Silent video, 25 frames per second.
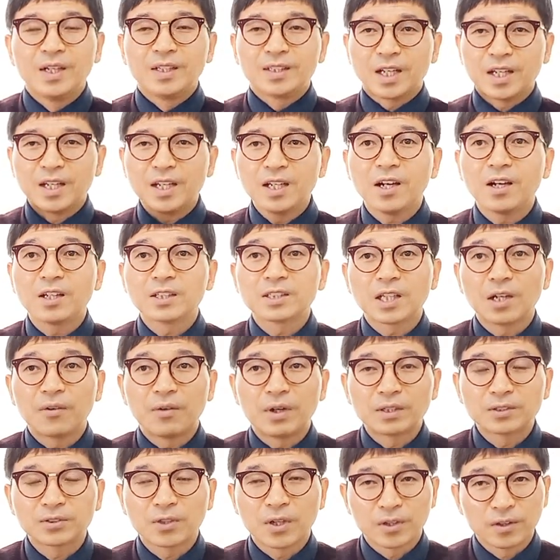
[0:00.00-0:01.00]
자, 이러한
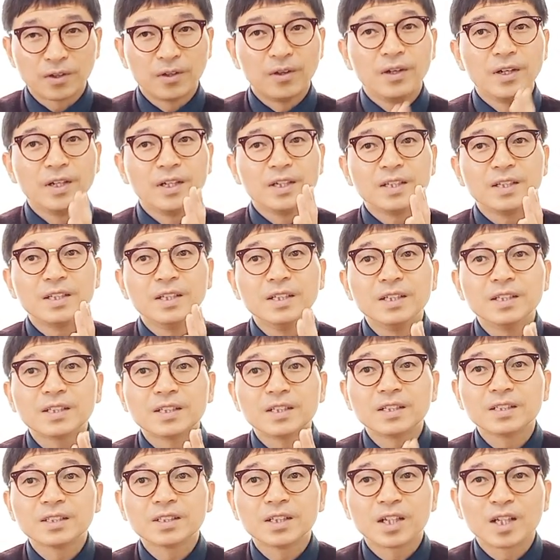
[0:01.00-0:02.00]
상황 속에서 더
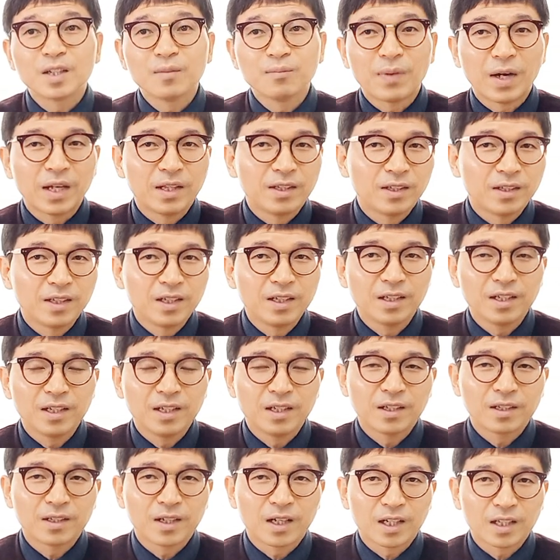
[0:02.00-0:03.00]
극적인 반전이
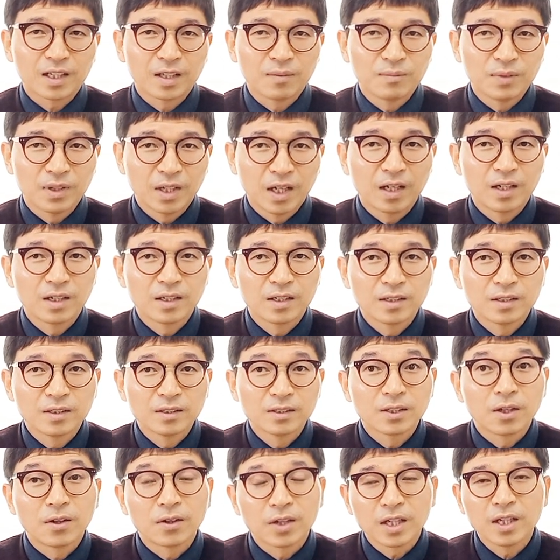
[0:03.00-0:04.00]
일어나게 됩니다.
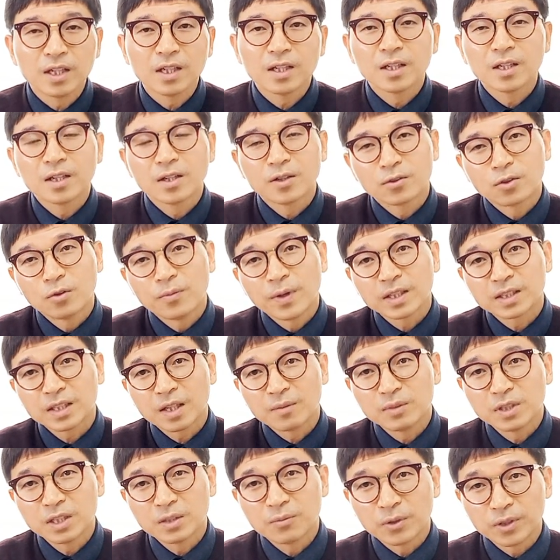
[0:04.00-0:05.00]
서기
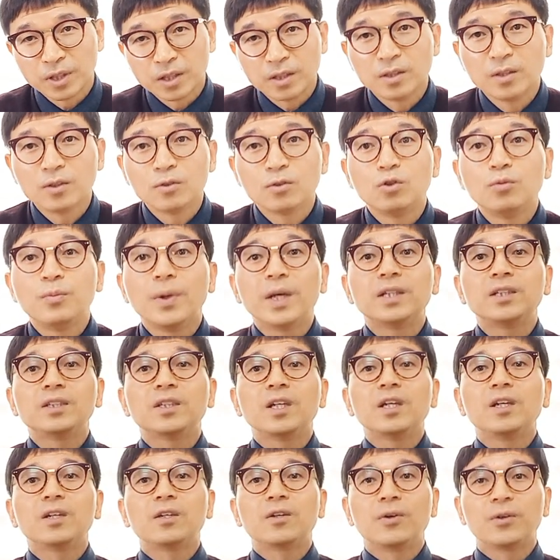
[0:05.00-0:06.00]
935년
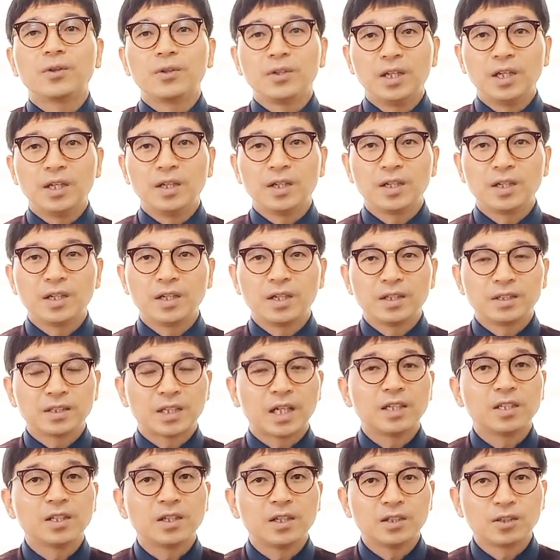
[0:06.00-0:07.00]
후백제의 견훤이
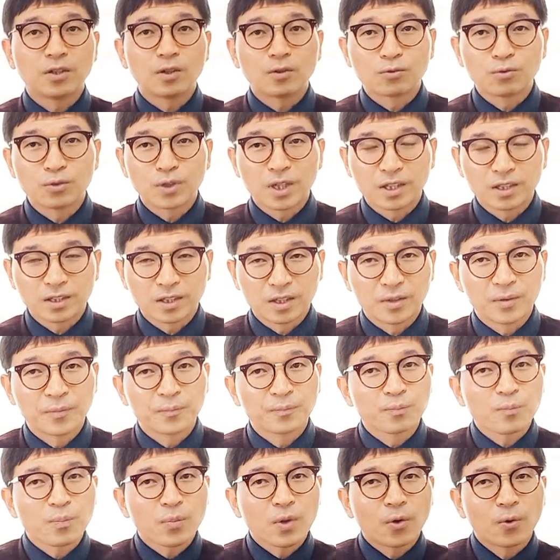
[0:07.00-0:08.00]
자신의 적국이었던
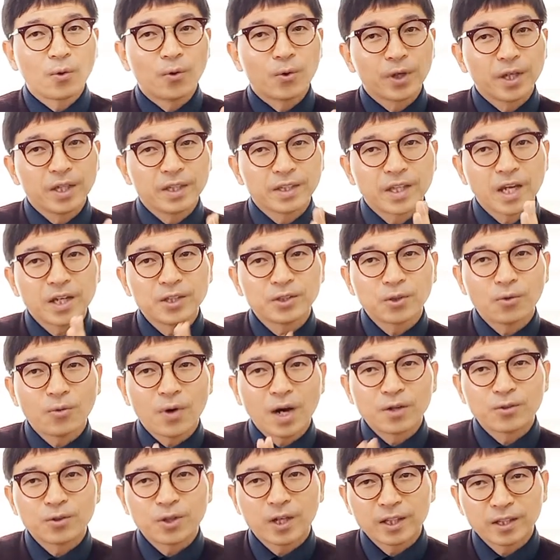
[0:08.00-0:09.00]
고려의
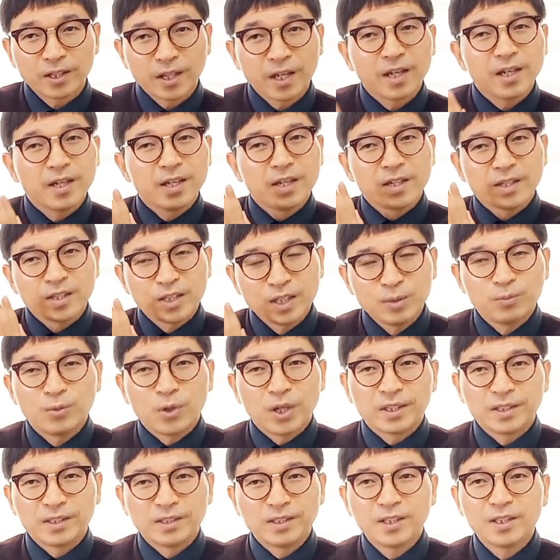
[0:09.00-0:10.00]
태조왕건한테
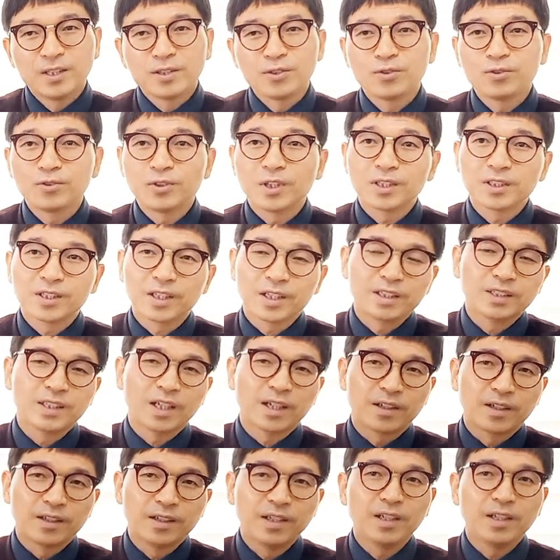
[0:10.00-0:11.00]
기부하는 충격적인
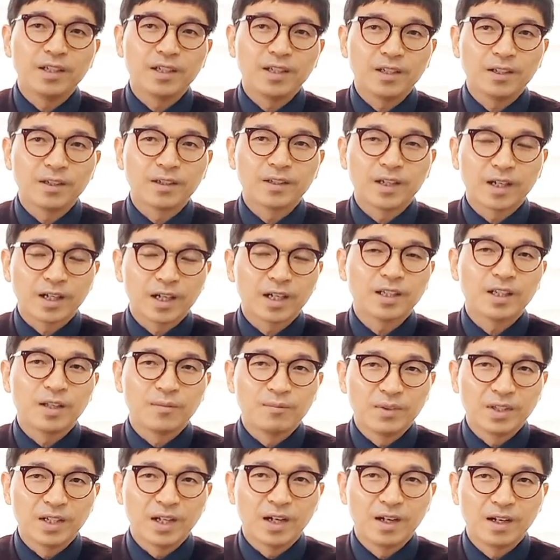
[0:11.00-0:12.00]
사건이 일어나게
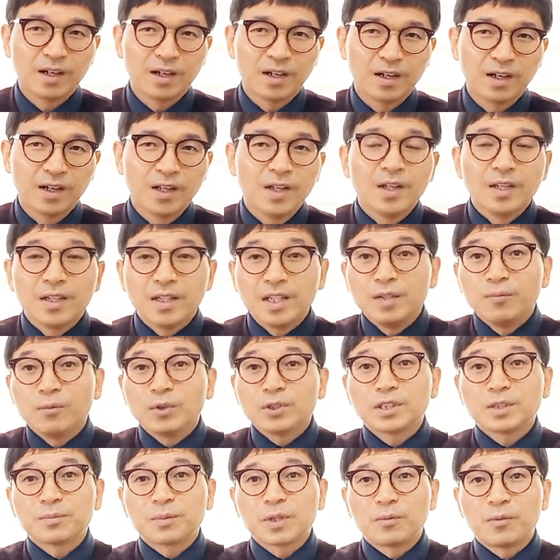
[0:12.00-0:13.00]
됩니다. 이
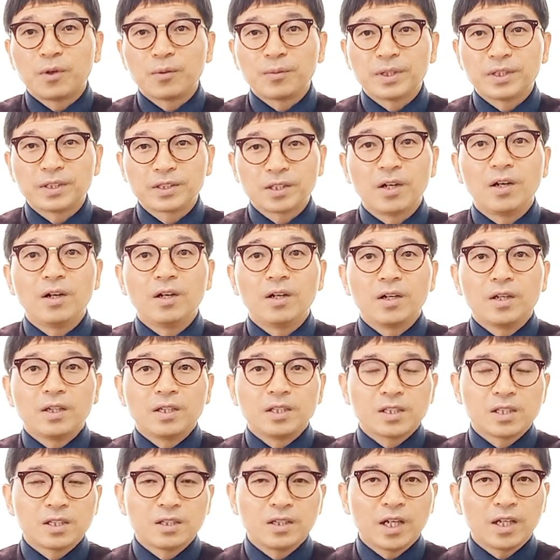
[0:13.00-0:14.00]
모습을 보면서
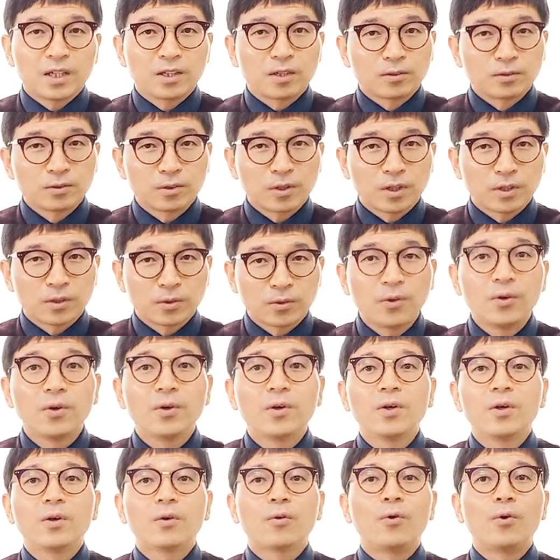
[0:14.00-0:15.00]
신라의
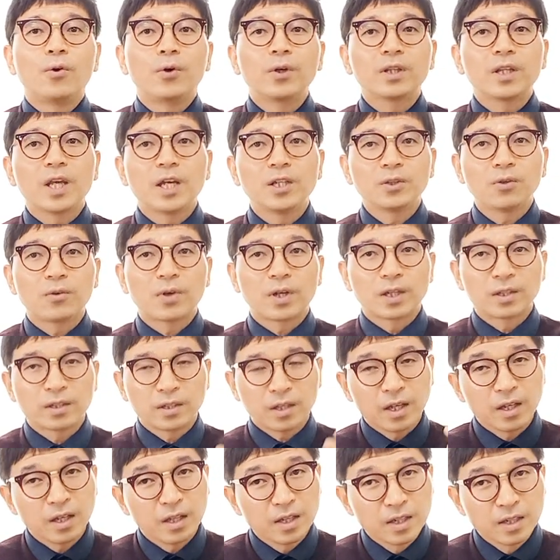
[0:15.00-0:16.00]
경순왕도 고려
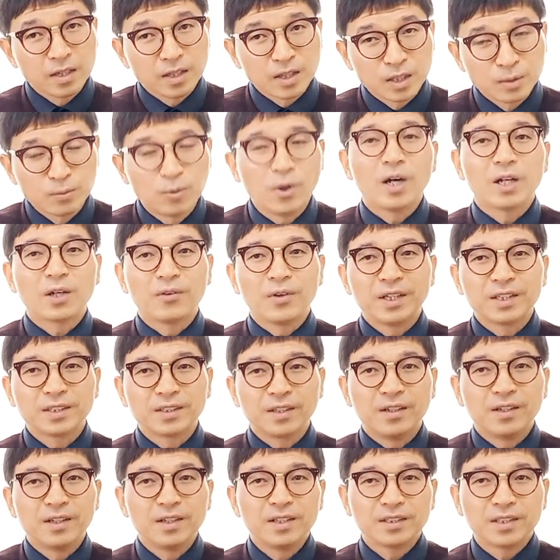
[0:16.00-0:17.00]
태조왕건한테 기부하기
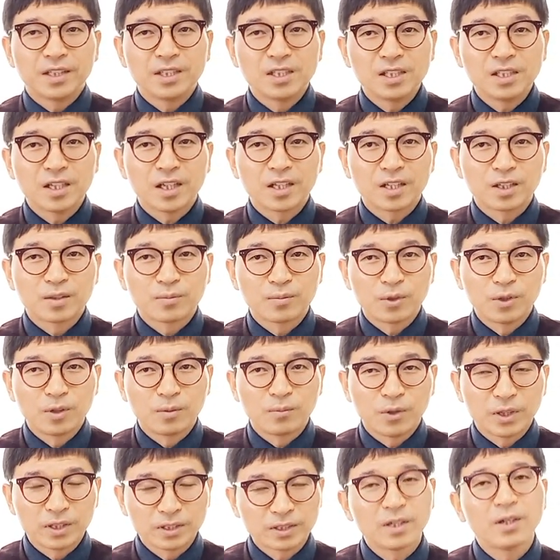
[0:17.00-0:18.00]
위해서 신하들을
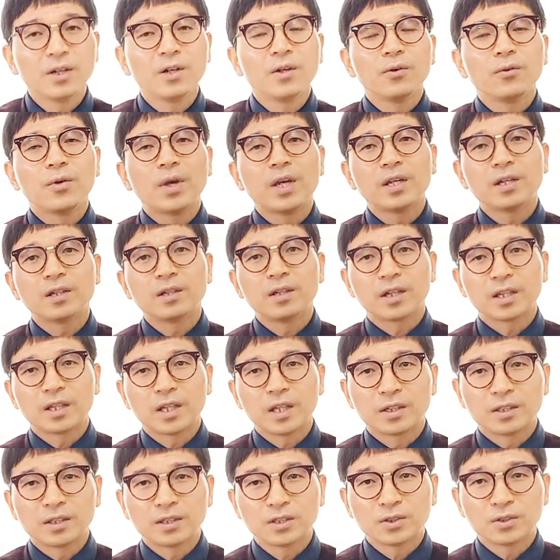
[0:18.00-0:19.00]
불러 모아서 회의를 열게
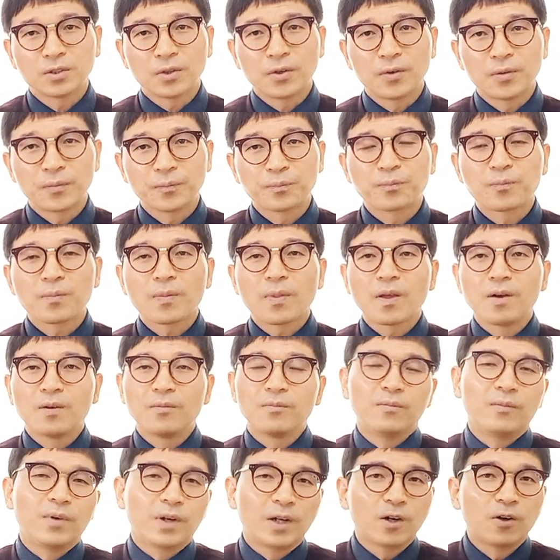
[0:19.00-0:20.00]
되는 것이죠.
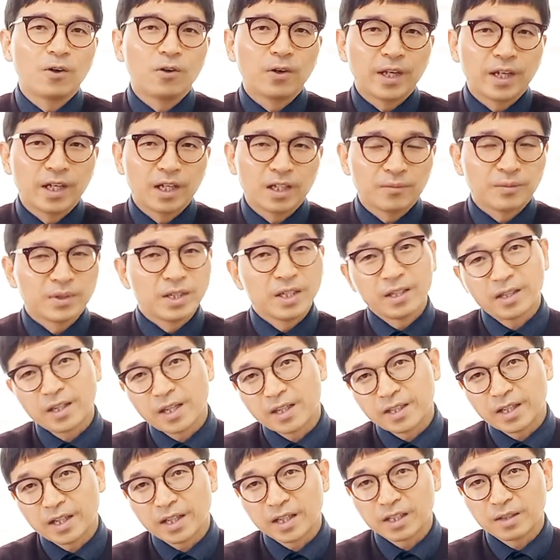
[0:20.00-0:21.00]
뭐라고 얘기하냐면
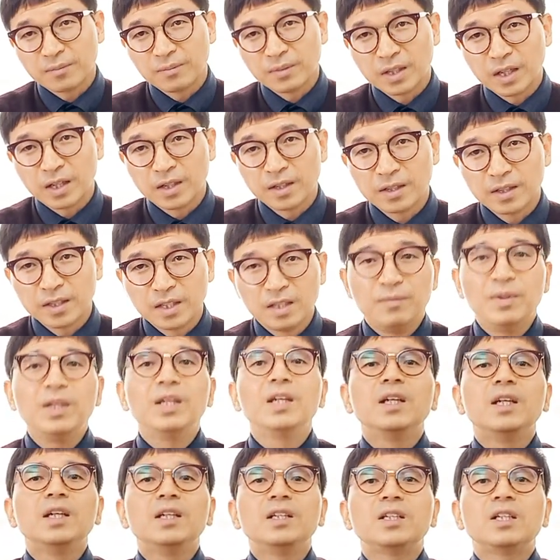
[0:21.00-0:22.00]
이렇게 얘기하게 됩니다.
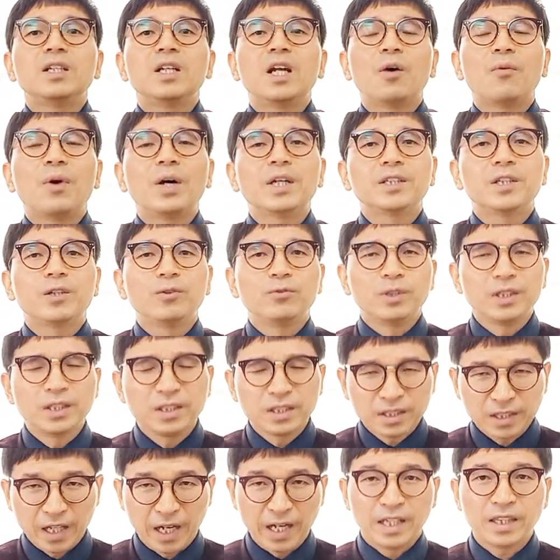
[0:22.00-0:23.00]
이미 신라 왕실의
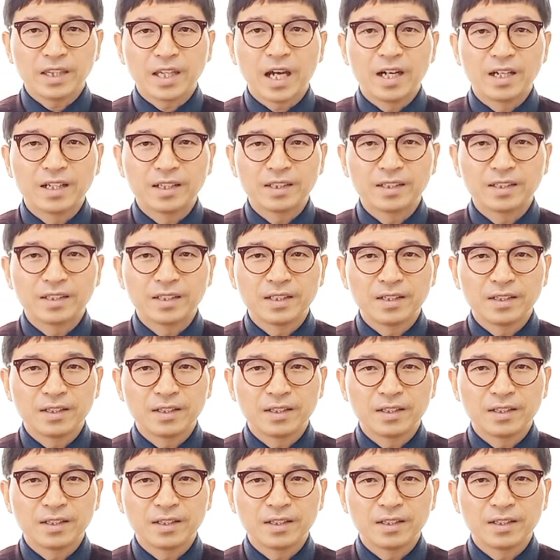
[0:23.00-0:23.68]
운은 다 했다.